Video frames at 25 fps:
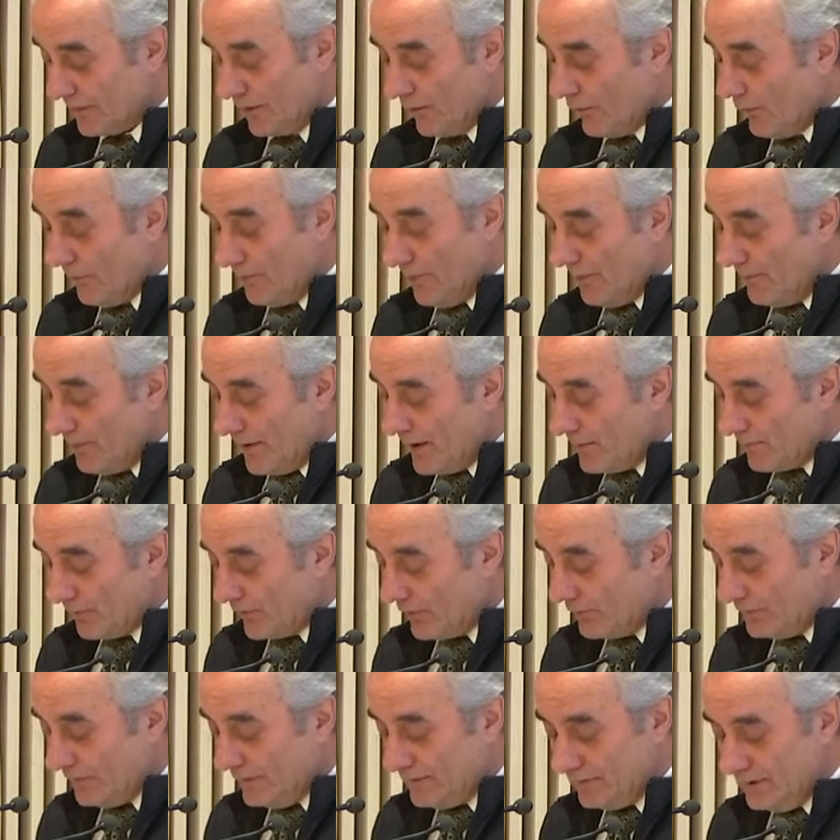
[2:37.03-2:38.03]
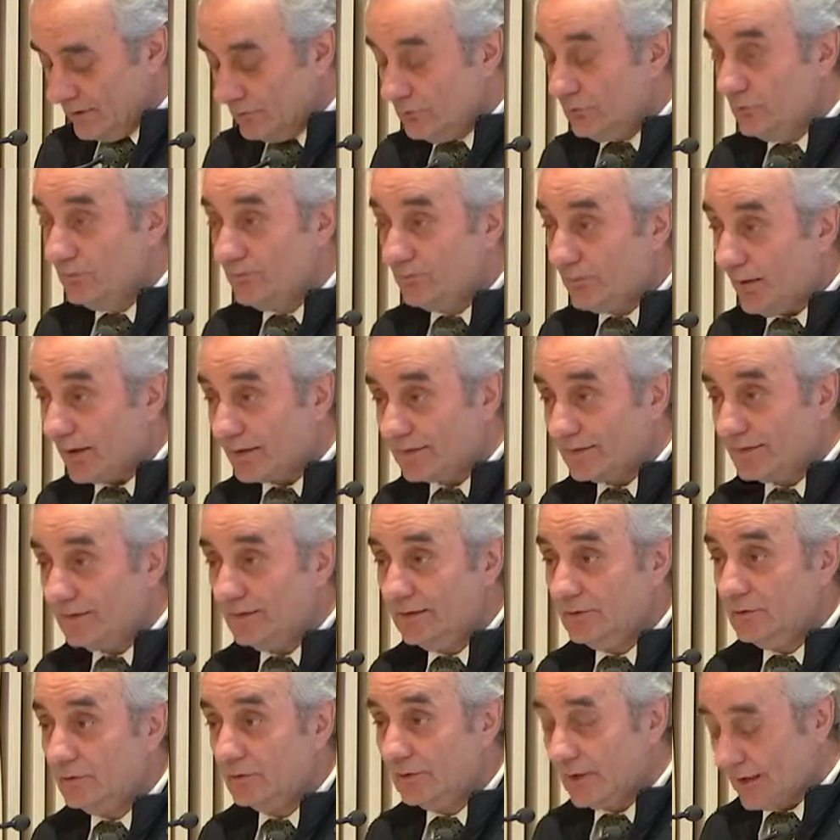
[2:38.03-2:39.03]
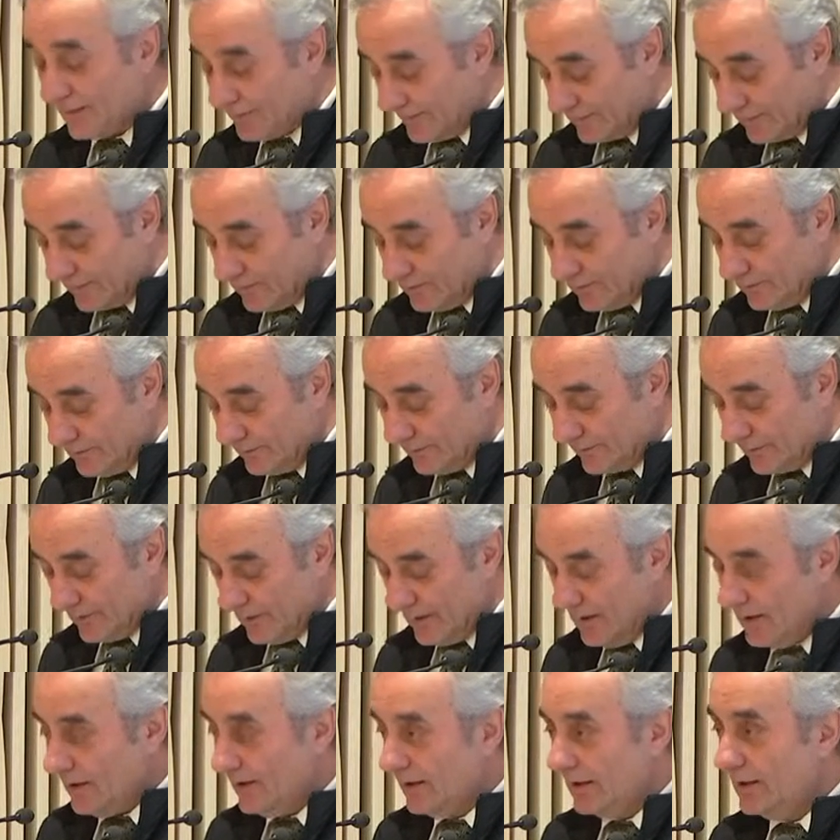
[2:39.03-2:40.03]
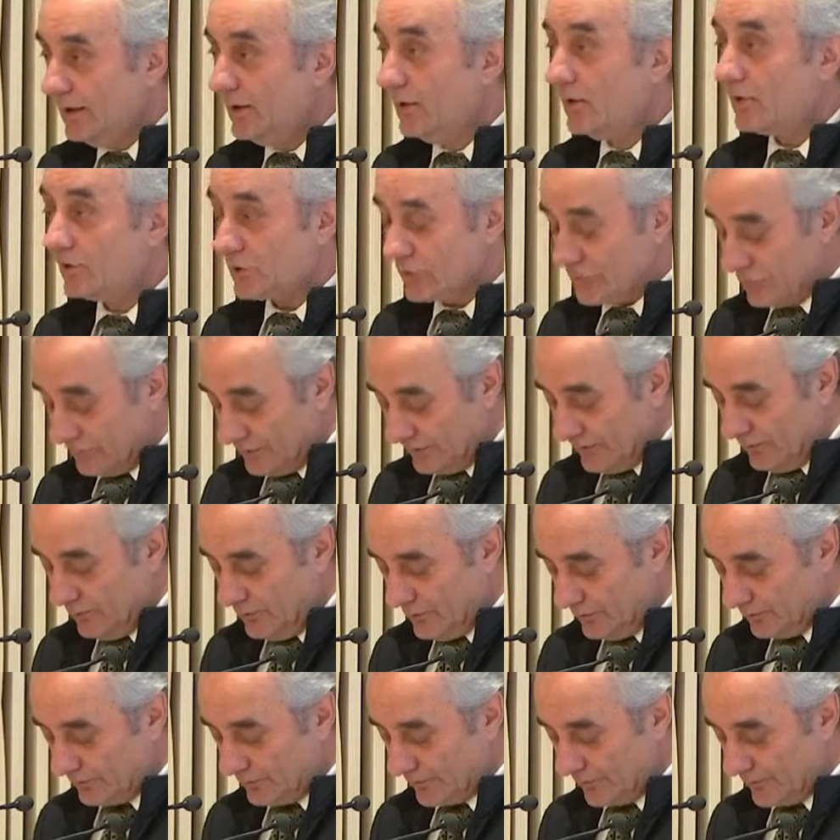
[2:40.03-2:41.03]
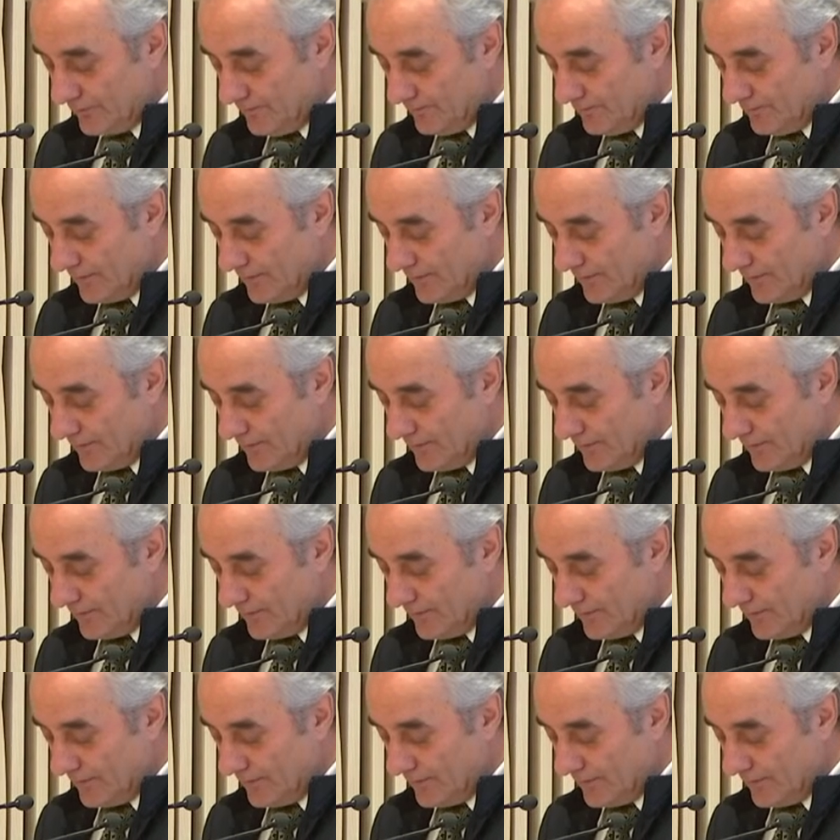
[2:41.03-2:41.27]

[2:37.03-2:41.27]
On ne peut pas profiter d'une partie de la science et en rejeter une autre.